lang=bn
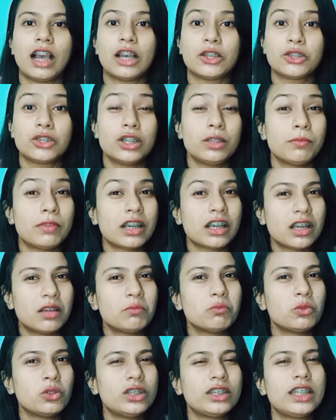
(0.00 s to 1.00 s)
আসলে মাকে
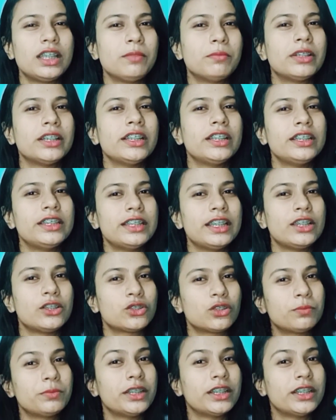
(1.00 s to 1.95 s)
আমি বলতেই পারিনি যে এসব